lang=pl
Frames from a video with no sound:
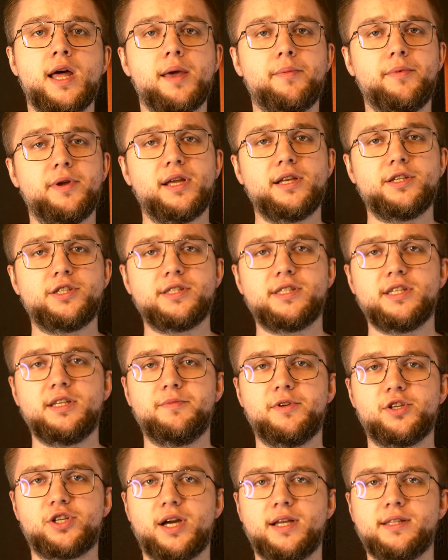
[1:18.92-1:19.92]
Mileńczycy i
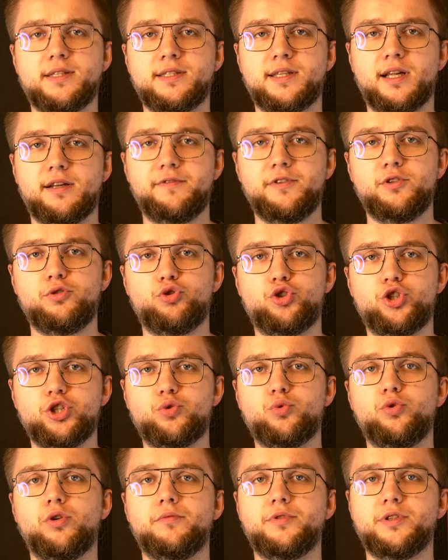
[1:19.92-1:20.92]
mieszkańcy Zalfiru
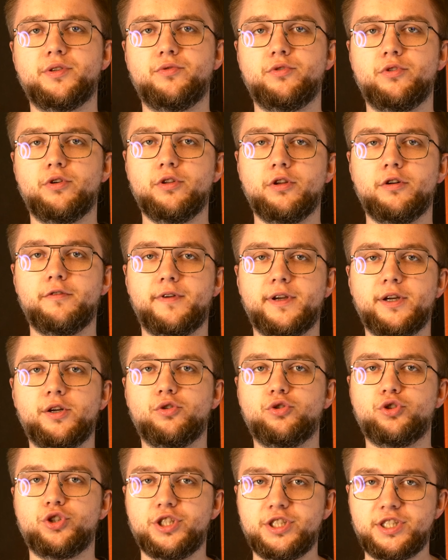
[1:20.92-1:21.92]
szykują się do
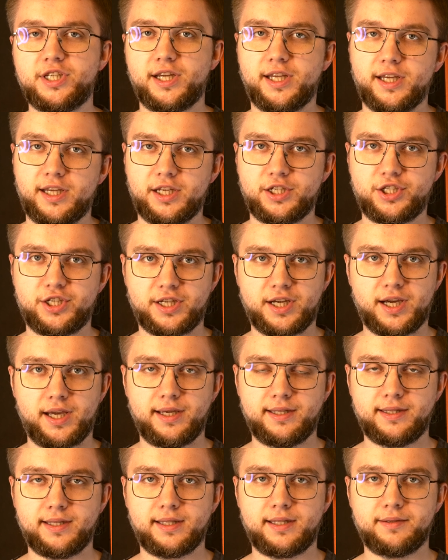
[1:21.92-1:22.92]
nowego życia, jakie czeka
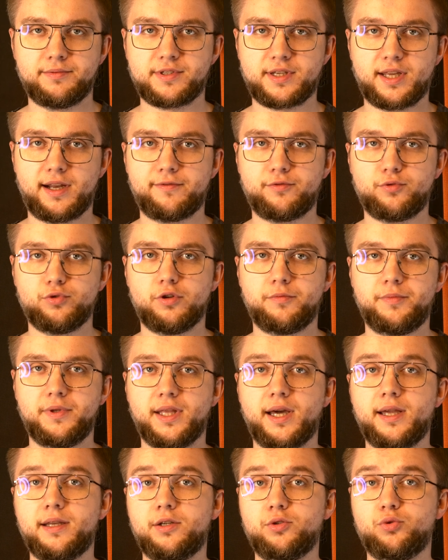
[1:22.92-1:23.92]
ich na tym skrawku
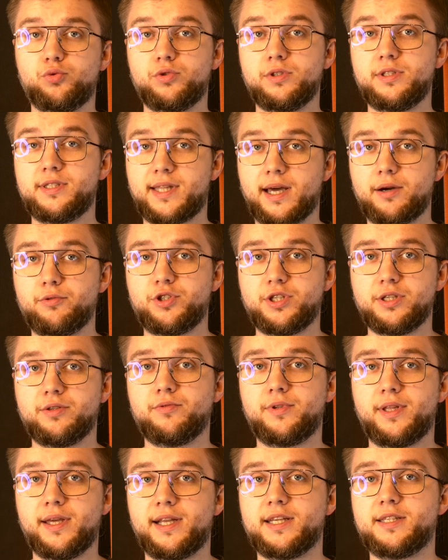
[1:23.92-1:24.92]
Dominarii, który stał
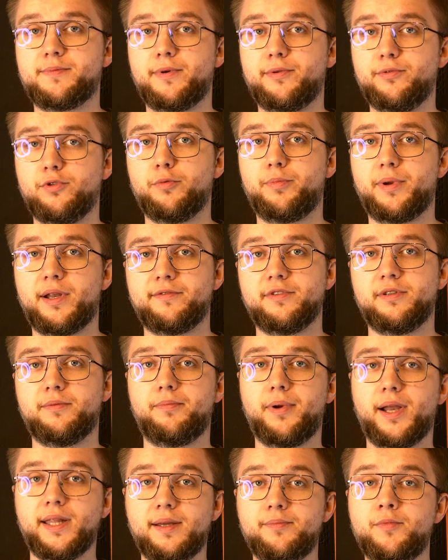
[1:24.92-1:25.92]
się teraz pełnoprawnym
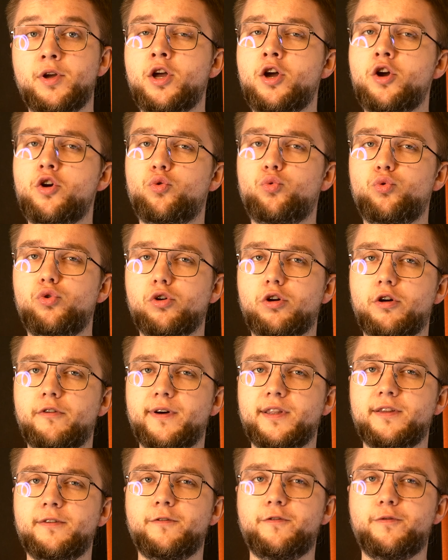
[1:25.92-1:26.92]
planem,
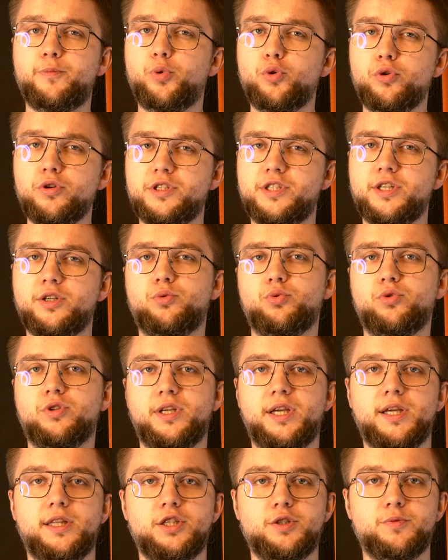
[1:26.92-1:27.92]
ulokowanym w punkcie, który
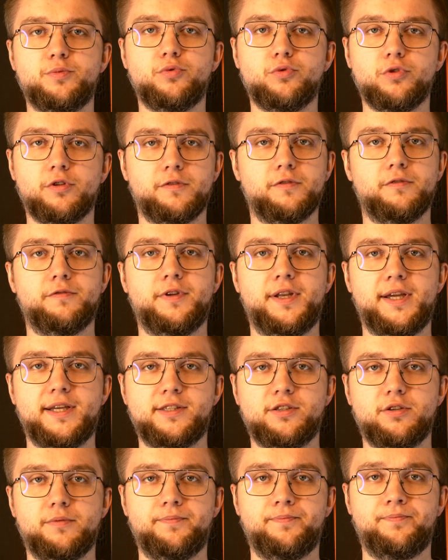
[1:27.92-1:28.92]
kiedyś był nową
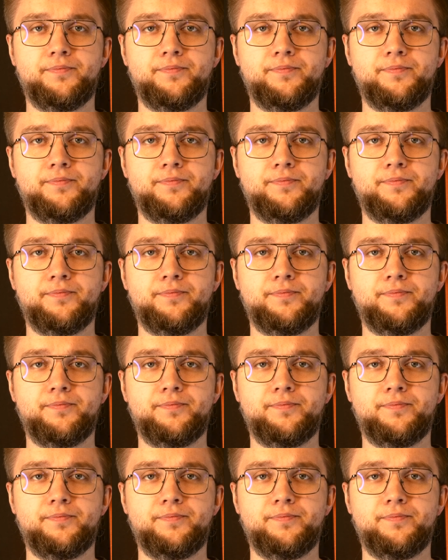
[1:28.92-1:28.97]
Ferekcją.